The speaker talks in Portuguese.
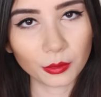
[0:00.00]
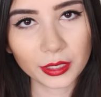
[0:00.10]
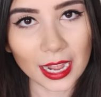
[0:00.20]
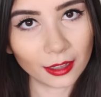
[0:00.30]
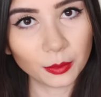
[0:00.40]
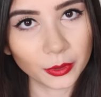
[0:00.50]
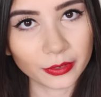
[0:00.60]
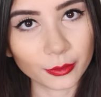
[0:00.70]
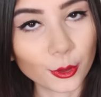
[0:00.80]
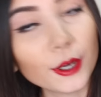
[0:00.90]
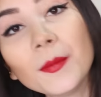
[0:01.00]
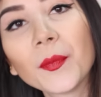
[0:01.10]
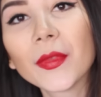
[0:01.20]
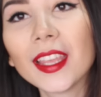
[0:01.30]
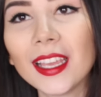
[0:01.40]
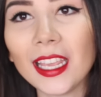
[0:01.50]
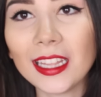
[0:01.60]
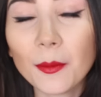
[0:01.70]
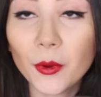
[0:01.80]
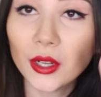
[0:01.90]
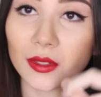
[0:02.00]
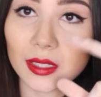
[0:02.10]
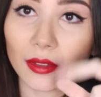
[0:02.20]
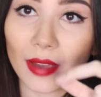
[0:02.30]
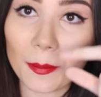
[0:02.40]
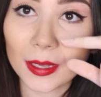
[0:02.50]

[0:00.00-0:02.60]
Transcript: cuidado, por favor. E depois você vai